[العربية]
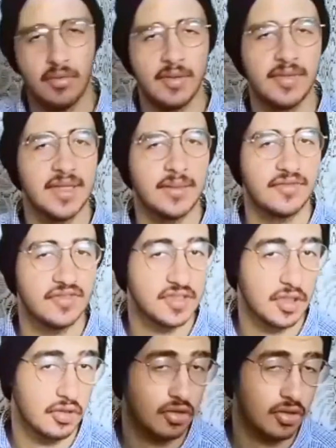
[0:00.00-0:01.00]
الموبايل بيدعم
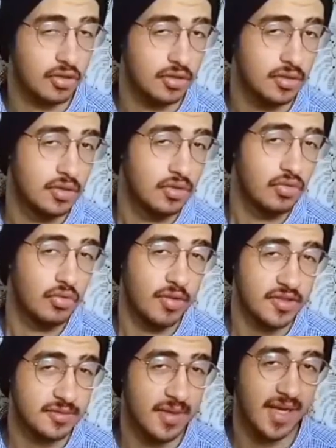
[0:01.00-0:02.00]
الفيصل لوك
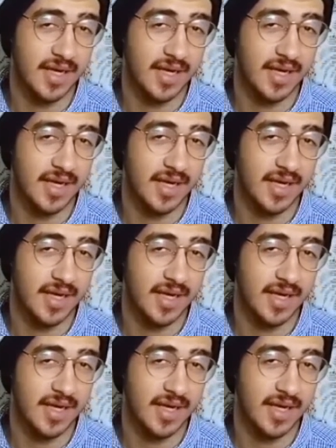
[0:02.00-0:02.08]
وبصمه